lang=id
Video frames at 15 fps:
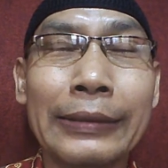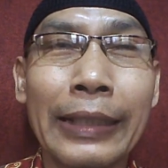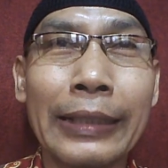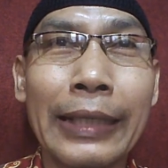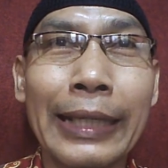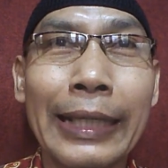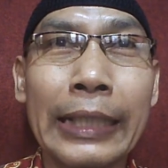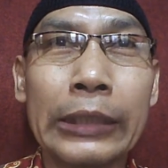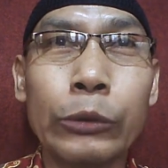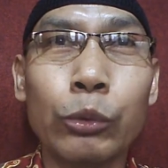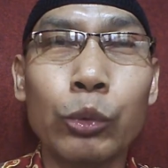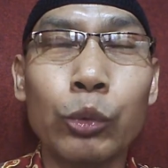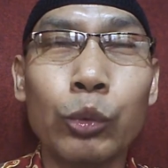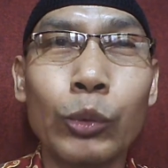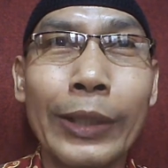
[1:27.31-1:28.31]
saya
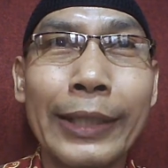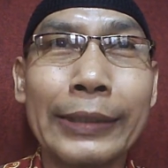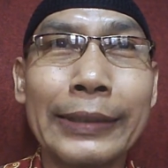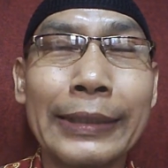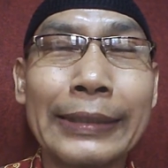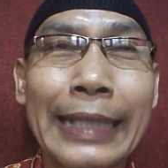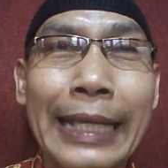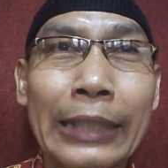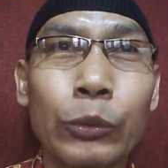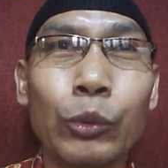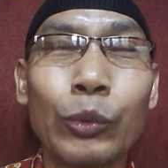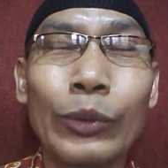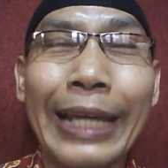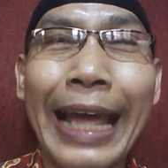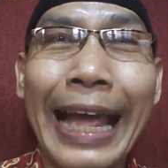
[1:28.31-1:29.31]
itu RT 1.